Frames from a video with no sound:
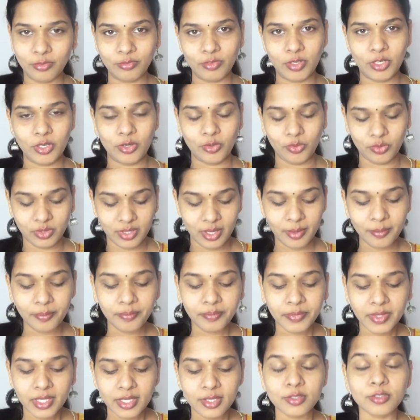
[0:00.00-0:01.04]
வீடியோ தான்
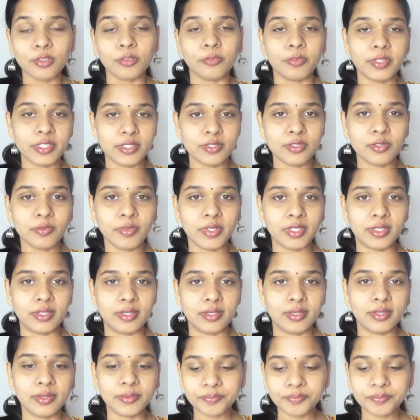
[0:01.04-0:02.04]
ஸோ ஃபஸ்ட்டு வந்து